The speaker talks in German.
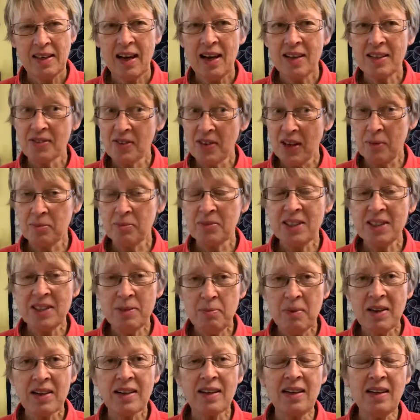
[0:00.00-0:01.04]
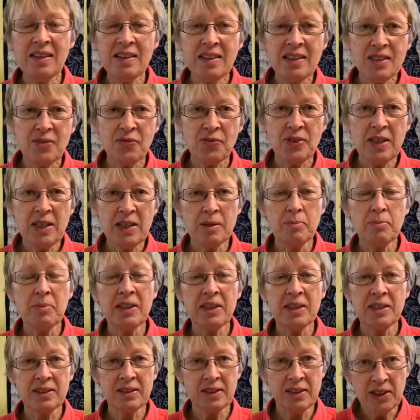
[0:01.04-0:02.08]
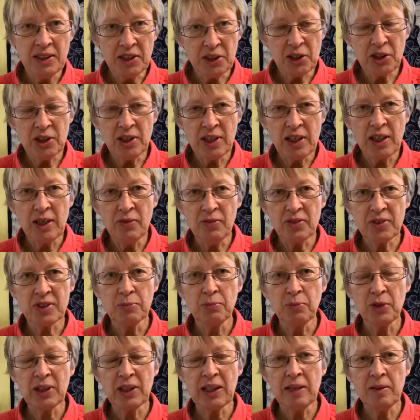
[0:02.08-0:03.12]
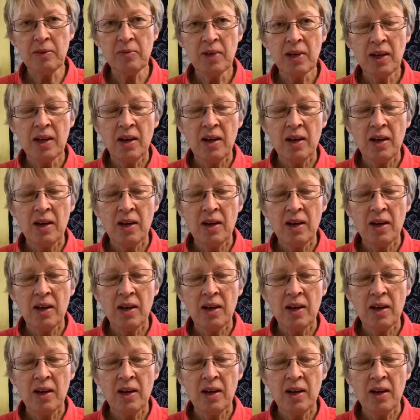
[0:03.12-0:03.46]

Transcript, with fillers: Also wir haben diesmal ganz viele medizinische Hilfsmittel